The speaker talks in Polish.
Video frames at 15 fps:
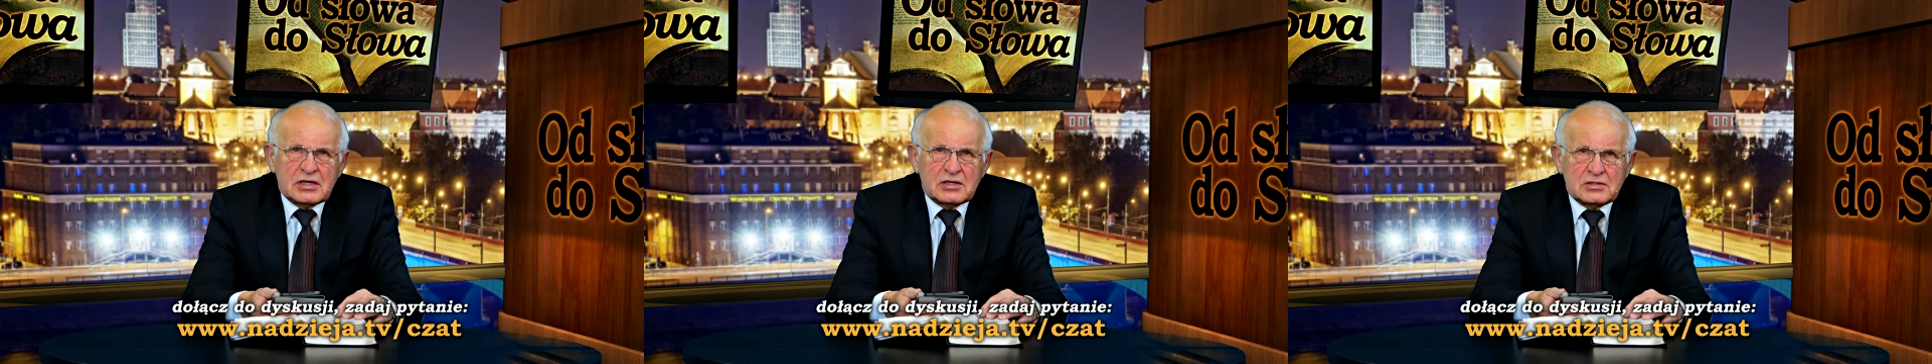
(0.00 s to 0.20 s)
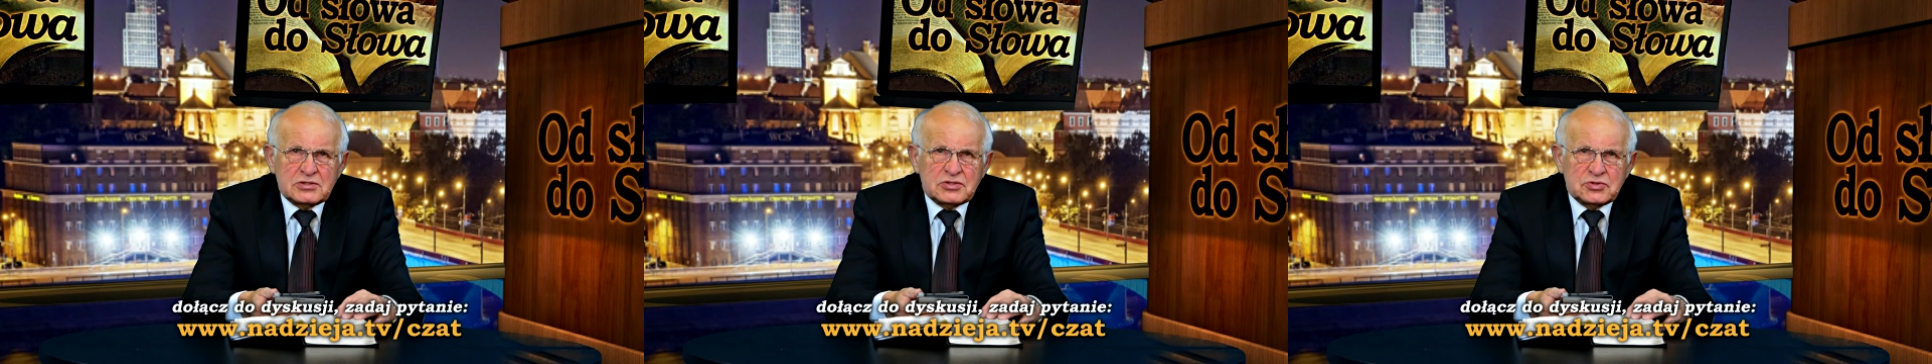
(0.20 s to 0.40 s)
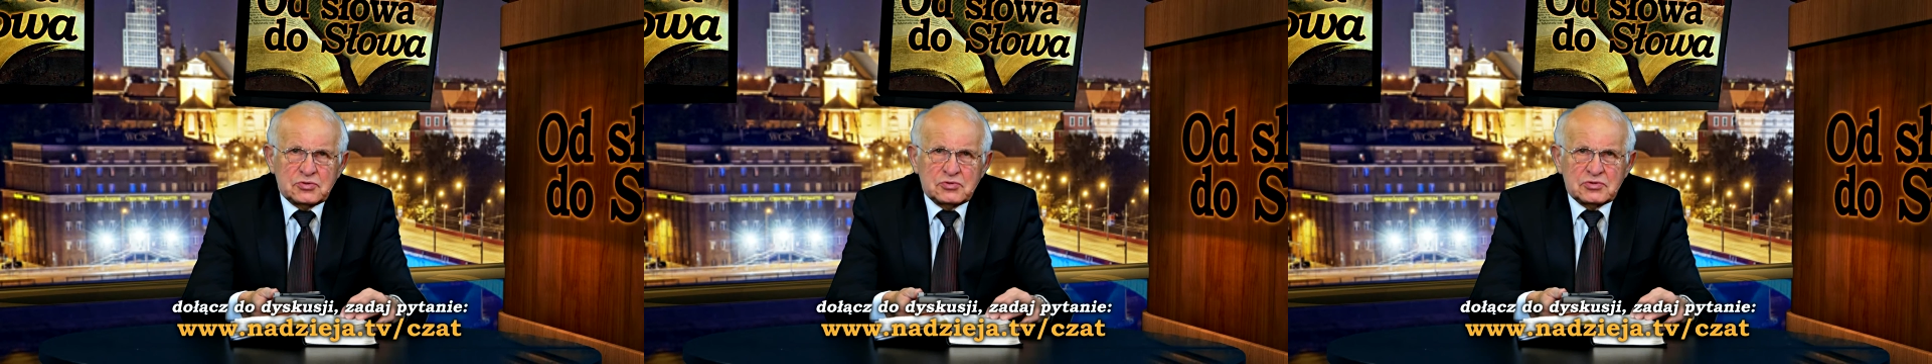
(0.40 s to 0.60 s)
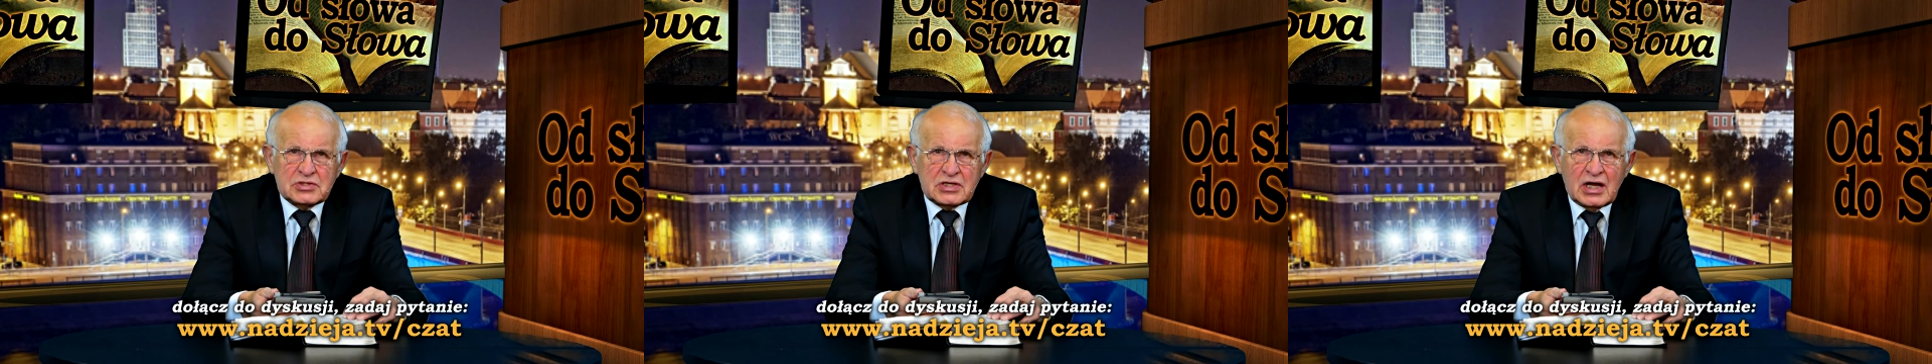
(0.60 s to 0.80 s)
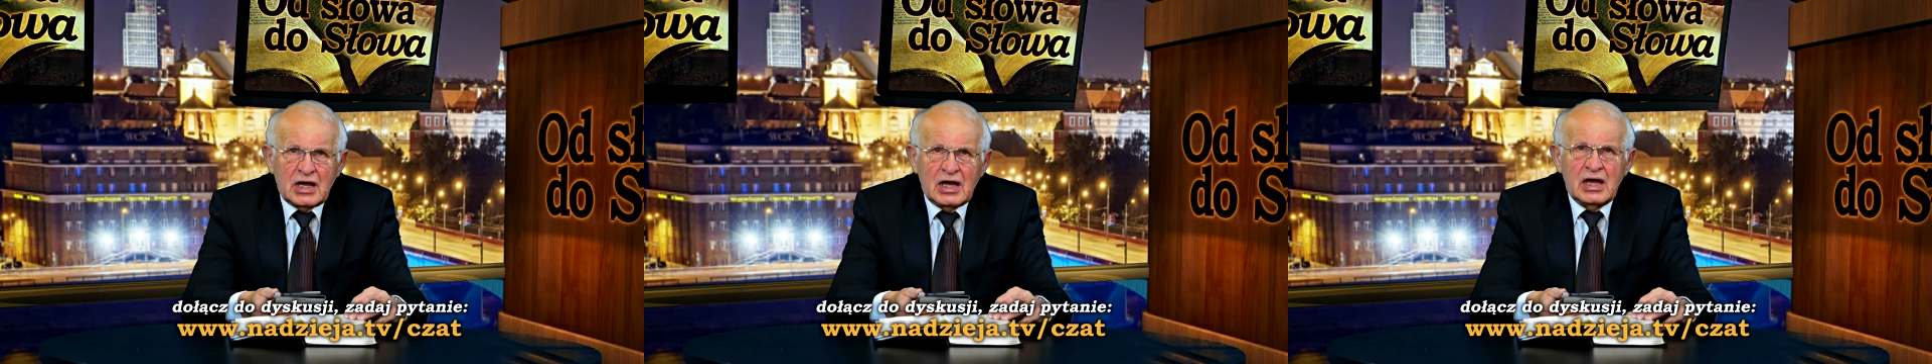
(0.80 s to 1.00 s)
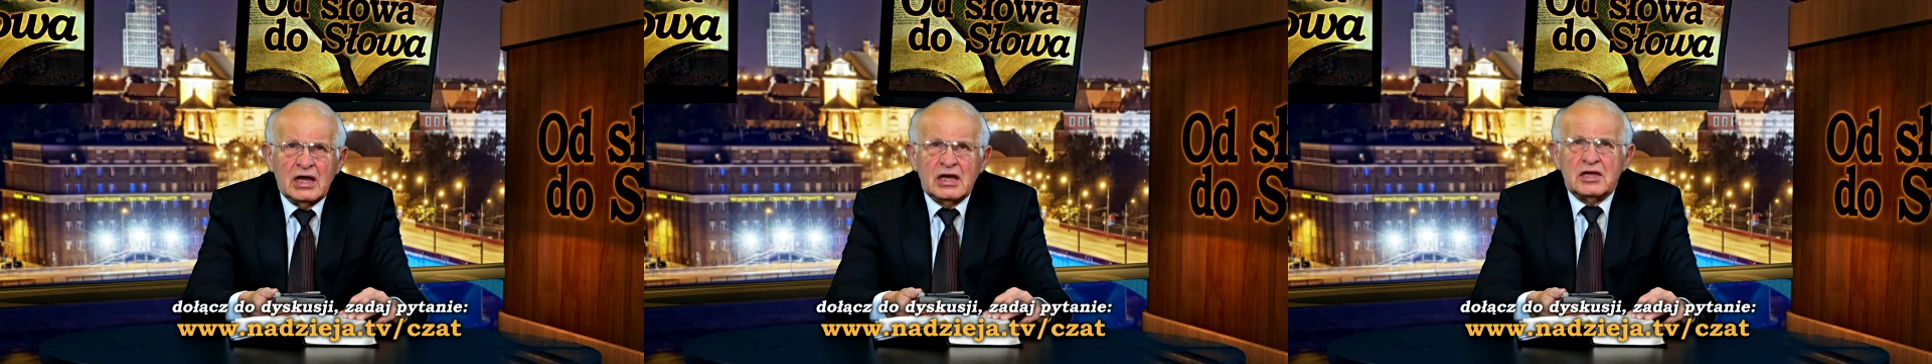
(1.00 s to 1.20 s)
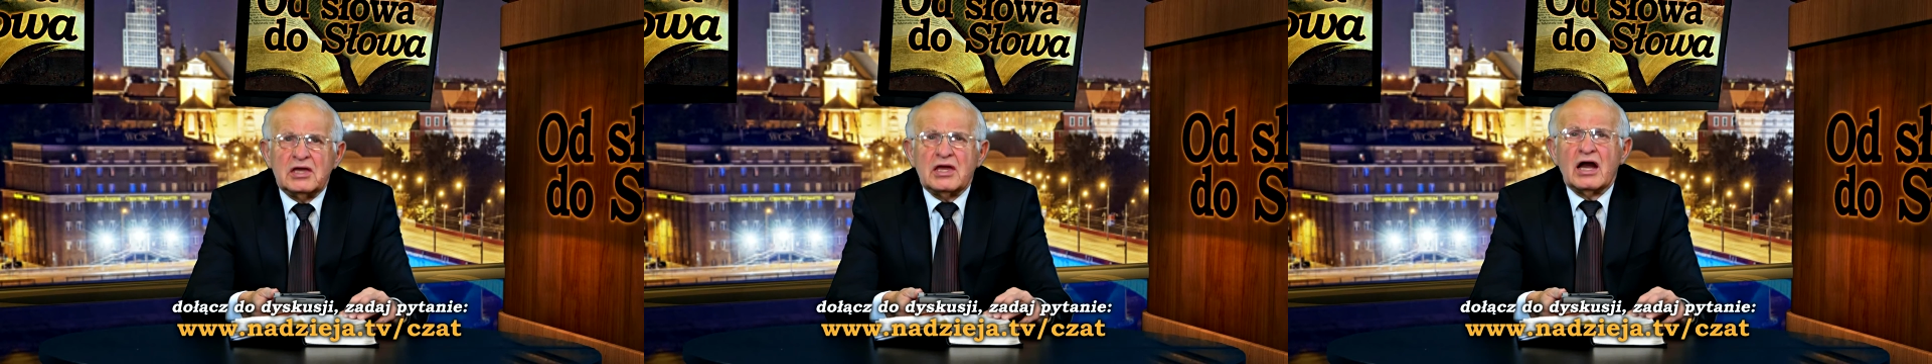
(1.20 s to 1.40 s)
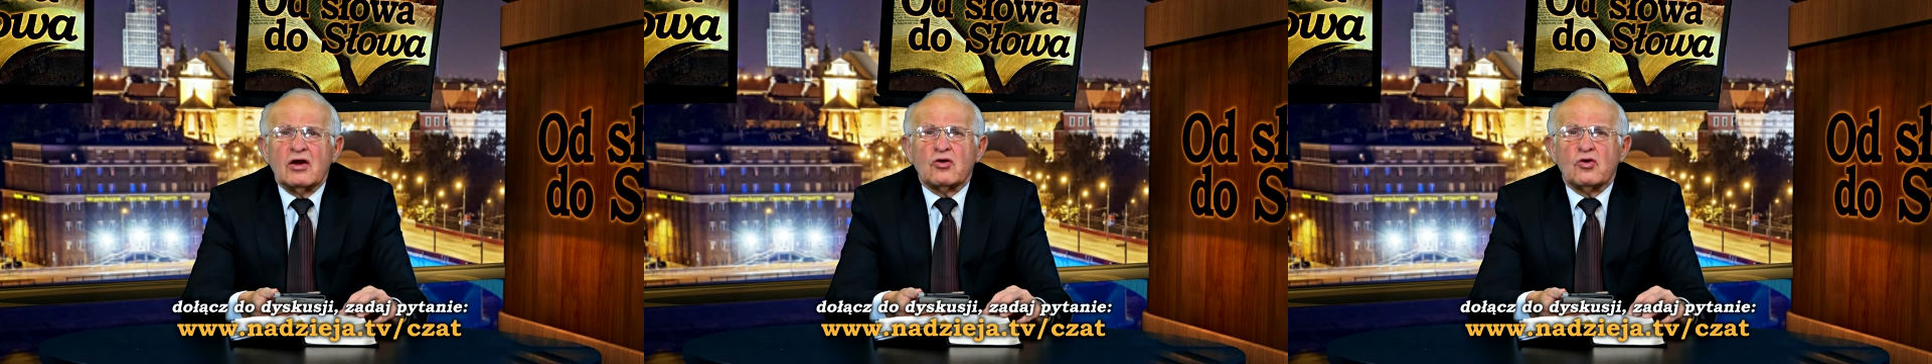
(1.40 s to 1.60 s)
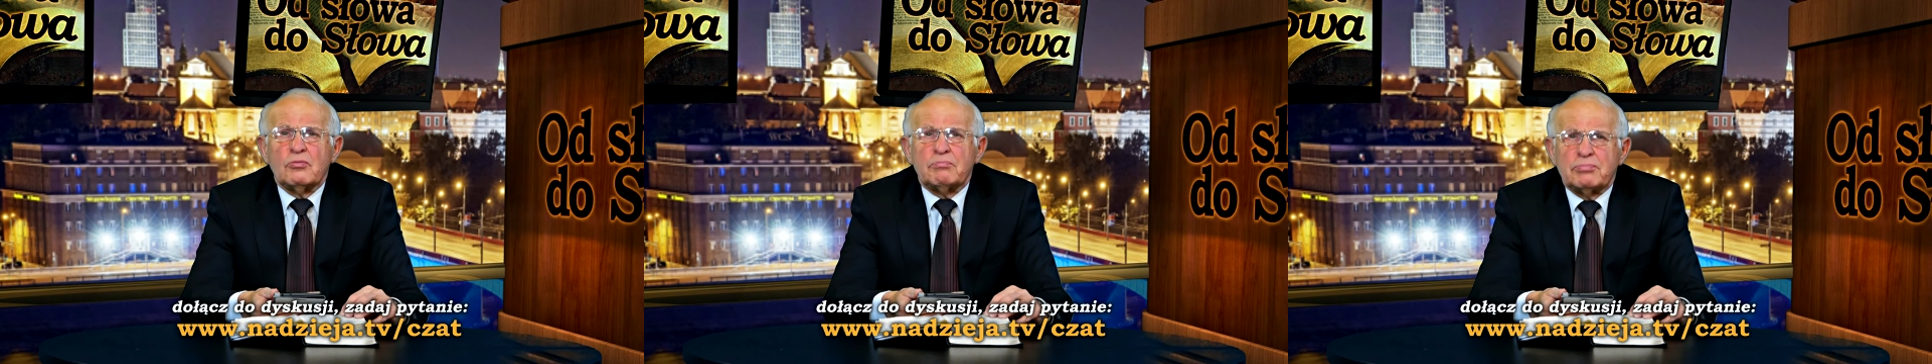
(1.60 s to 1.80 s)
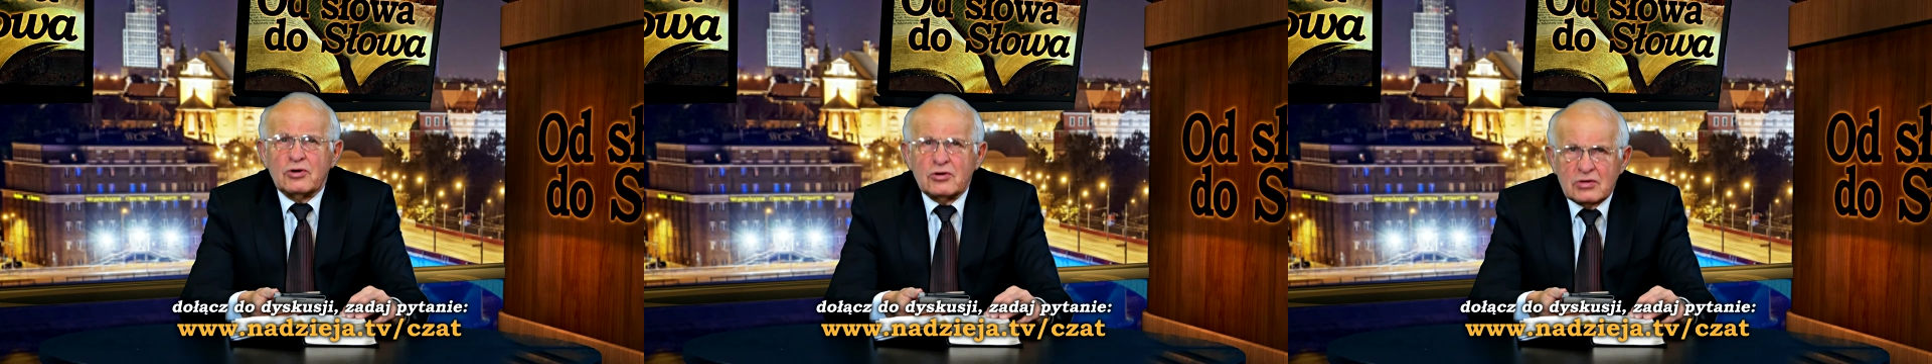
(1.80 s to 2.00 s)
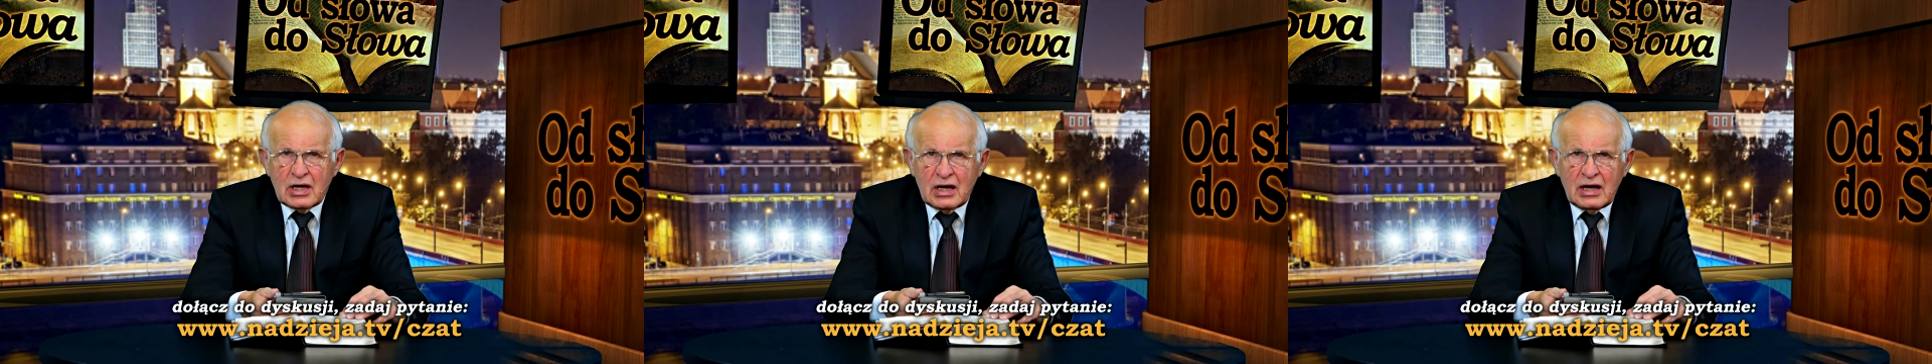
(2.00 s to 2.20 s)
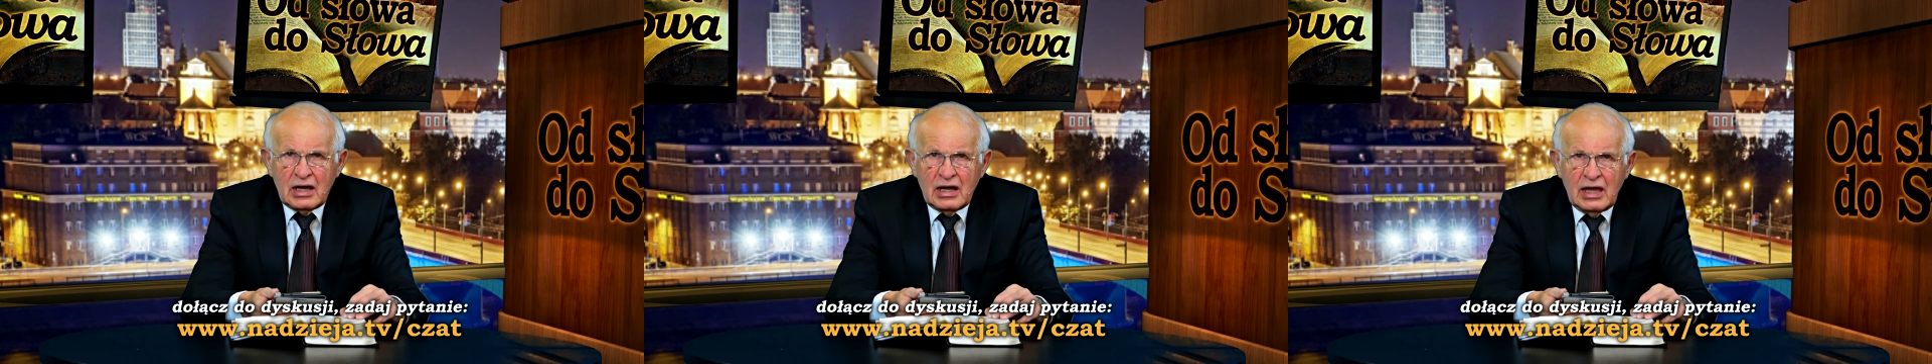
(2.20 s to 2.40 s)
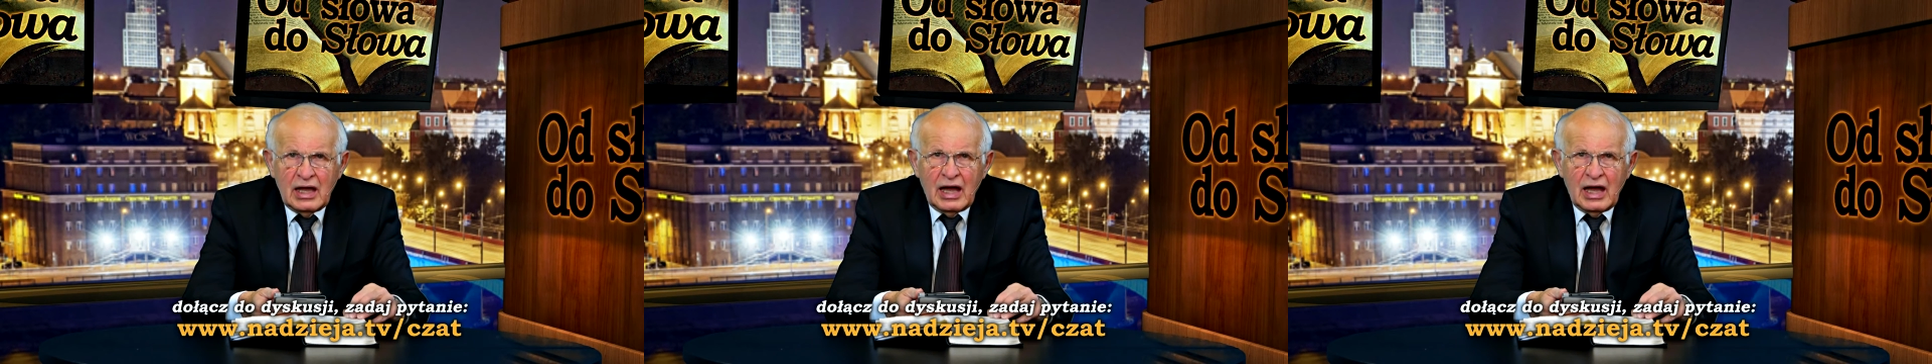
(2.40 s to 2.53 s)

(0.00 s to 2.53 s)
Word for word: Chrystusa jako Boga,